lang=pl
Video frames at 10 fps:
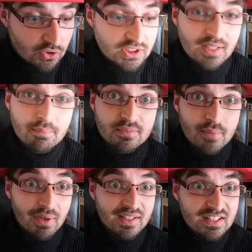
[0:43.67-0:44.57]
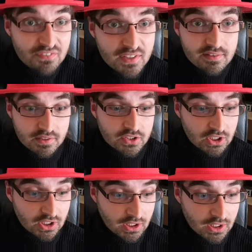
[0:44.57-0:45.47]
godzinę bez mała
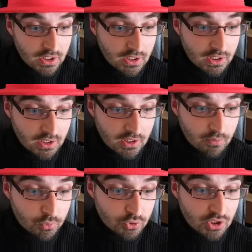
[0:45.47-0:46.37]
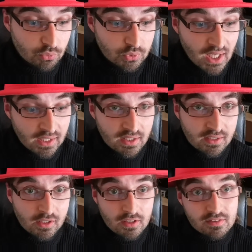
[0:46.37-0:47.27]
ćwicyć. Później
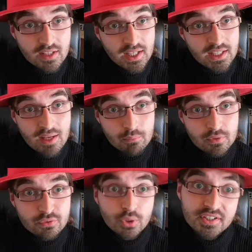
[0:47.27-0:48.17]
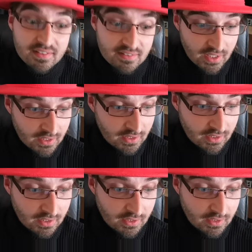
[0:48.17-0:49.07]
udaje, że jem słodyce,
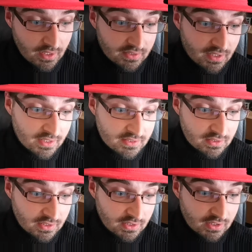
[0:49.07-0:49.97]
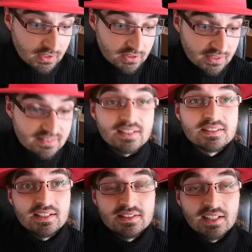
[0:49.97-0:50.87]
a teraz
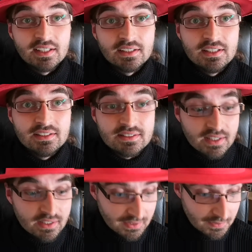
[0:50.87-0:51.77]
ciasteczka zjadane lice.